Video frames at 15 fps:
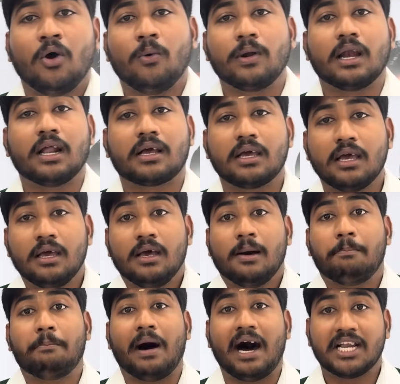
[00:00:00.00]
உங்களுக்கு
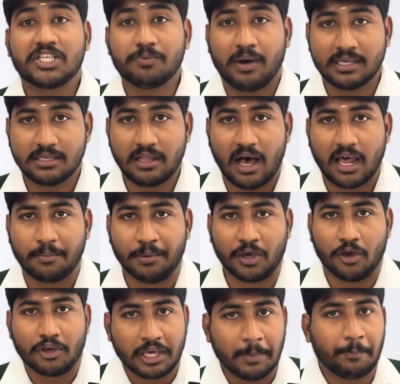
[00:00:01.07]
மார்ச் மாதம் தான்
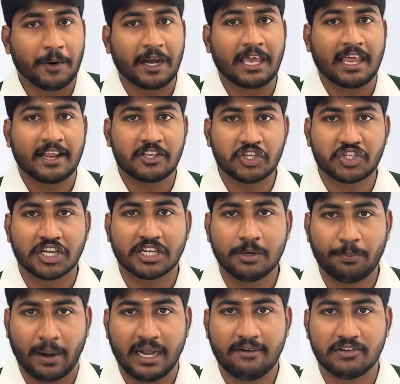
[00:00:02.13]
ஆரம்பிக்கும் இப்போ நீங்கள் ரிஜிஸ்ட்ரேஷன்
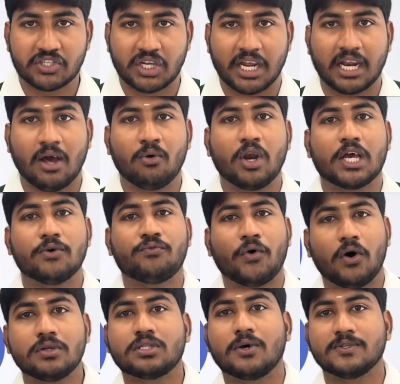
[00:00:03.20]
பண்ணி வச்சிட்டிங்கன்னா உங்களுக்கு
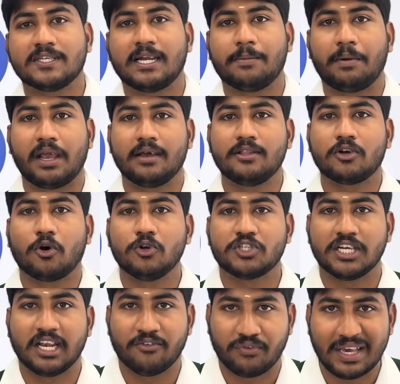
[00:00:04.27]
ஃபோர் தௌசண்ட் அப்படிங்கிறது
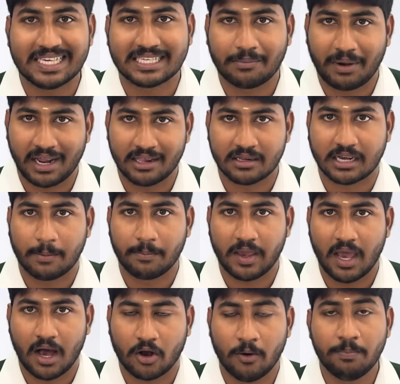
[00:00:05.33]
கோச்சிங்கில் ஃபீஸ் அப்படிங்கிறது
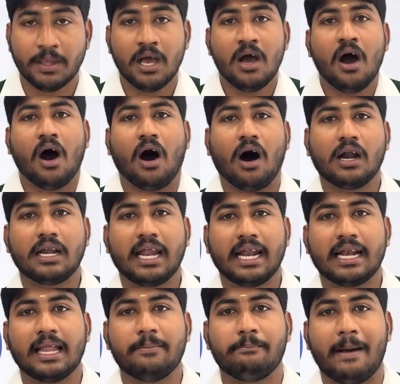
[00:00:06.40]
கம்மியாகும்
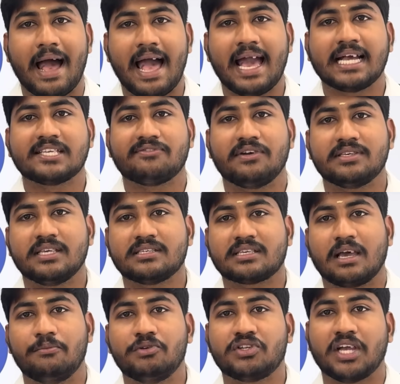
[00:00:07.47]
ஆன்லைனில் மேக்ஸ் ஃபிசிக்ஸ்
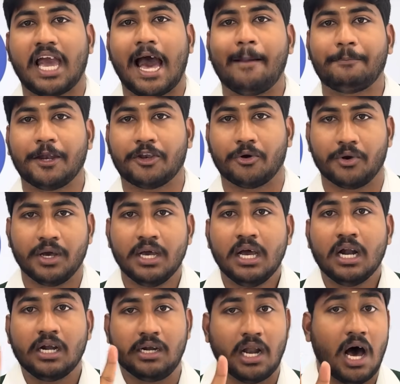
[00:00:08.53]
கெமிஸ்ட்ரி ஆப்டிடியூட்
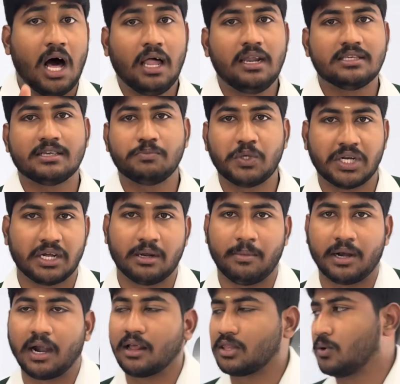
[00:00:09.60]
நாலு சப்ஜெக்ட்டுக்கு நம்ம
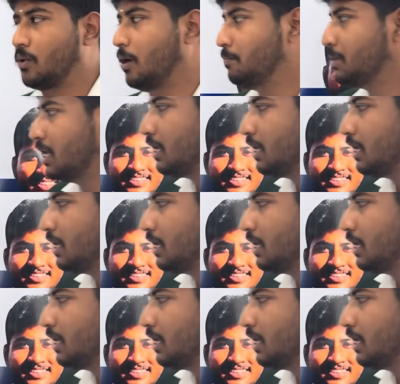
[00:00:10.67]
நடத்துவோம்